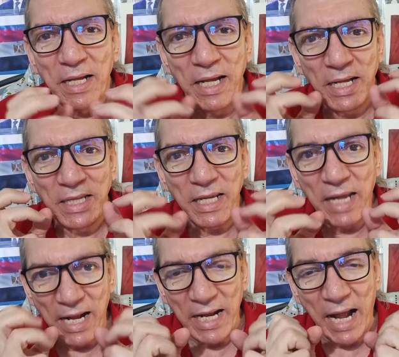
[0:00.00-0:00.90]
آه،
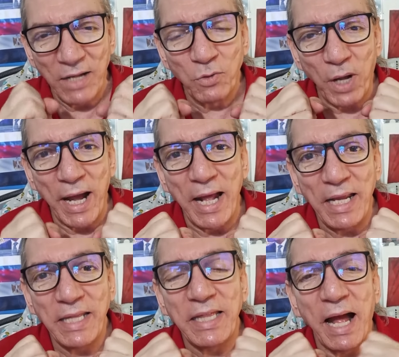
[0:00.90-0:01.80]
يعني عنده
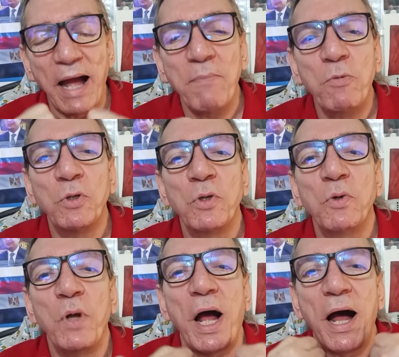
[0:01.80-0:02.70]
حاله تعمد
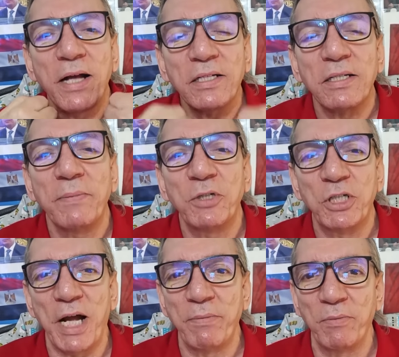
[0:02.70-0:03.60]
انه يعصب
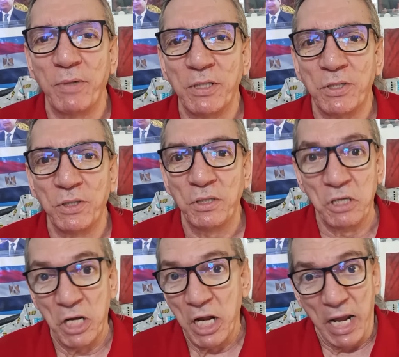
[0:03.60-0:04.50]
الشعب المصري
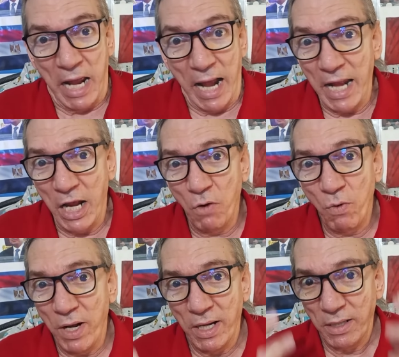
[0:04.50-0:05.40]
هل هو